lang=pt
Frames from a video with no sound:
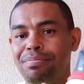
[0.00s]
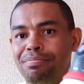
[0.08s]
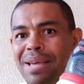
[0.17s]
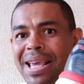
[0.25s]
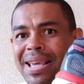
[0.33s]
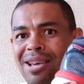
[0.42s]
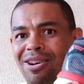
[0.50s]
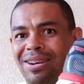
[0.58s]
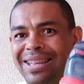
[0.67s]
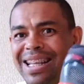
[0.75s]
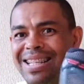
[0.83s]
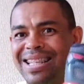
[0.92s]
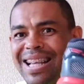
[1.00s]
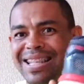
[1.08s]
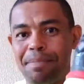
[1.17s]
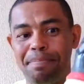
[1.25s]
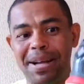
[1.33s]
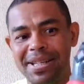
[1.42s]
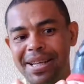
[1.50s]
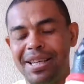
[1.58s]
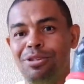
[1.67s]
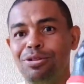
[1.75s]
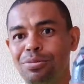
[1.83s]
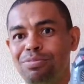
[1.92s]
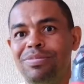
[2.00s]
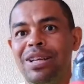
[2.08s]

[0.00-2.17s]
Bem, ó, tem, tem essa parte aqui. Eu não,